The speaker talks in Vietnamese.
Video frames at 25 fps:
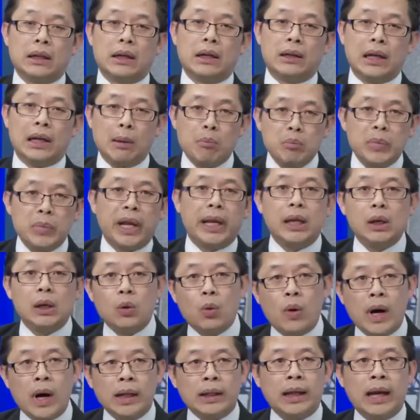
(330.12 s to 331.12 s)
à, năm
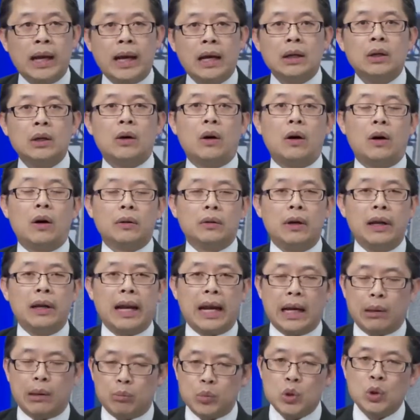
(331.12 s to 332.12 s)
này qua tháng nọ nó
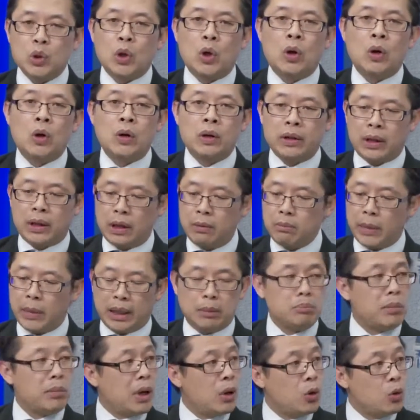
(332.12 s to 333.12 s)
làm cho cái
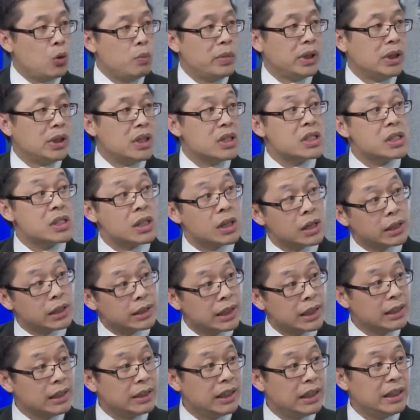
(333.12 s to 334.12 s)
mạch máu mình nó sơ
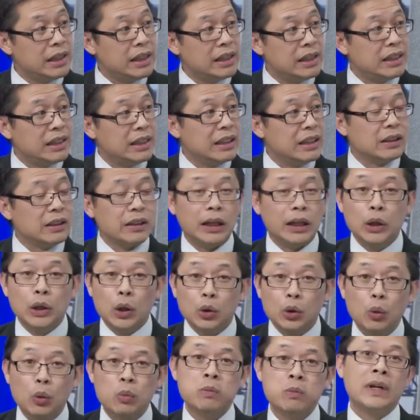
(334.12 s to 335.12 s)
cứng đi thì
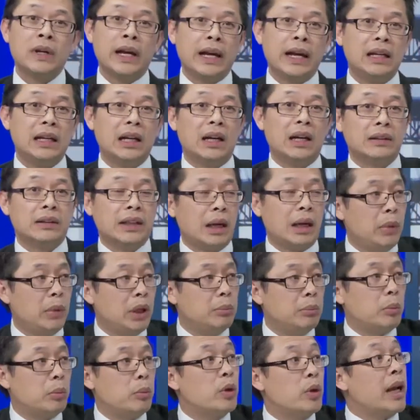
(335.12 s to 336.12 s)
nó cũng gây ra tai
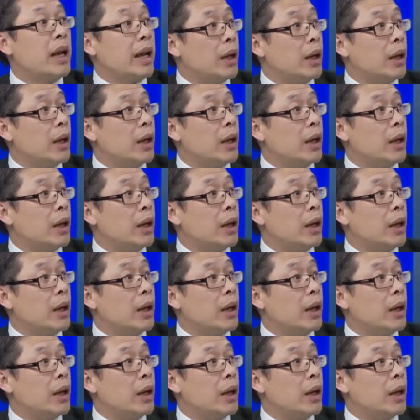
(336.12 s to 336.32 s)
biến mạch máu